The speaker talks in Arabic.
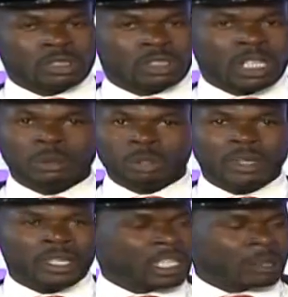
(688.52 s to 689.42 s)
اعملوا
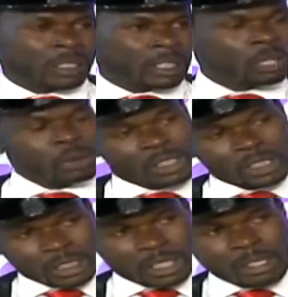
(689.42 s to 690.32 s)
بقى اي عمل خير او
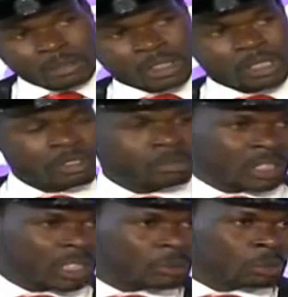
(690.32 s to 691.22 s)
حددت لي مثلا
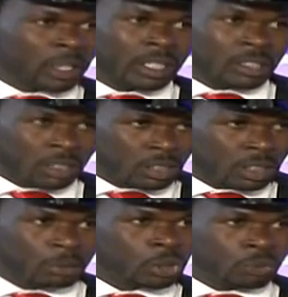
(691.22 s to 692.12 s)
برنامج معين
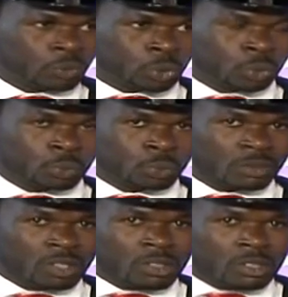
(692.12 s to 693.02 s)
امشي نفذه.
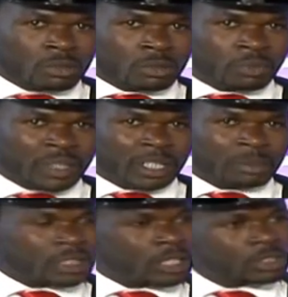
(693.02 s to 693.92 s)
فانا
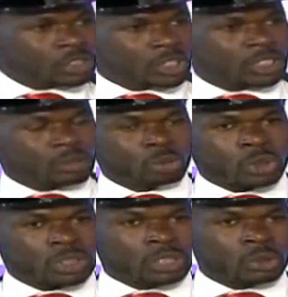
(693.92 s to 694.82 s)
مثلا شلت
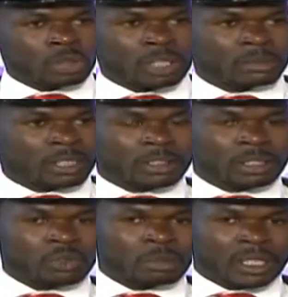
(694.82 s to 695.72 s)
القروش دي وضربت لك
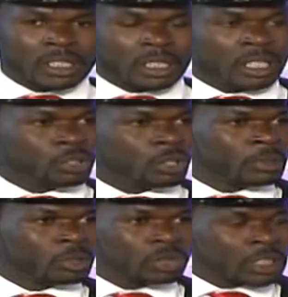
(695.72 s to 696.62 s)
تليفون بعد ثلاثة يوم
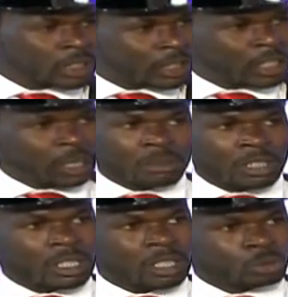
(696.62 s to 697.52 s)
يا استاذ يا اخي الحمد
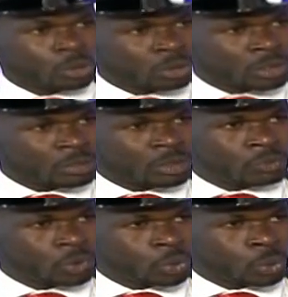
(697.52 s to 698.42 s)
لله المشروع تم
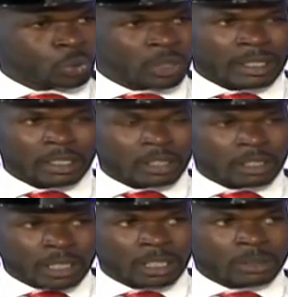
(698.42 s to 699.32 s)
تنفيذه وشكرا لك
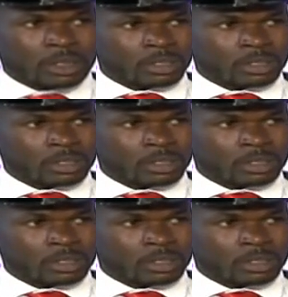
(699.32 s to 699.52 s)
كده بس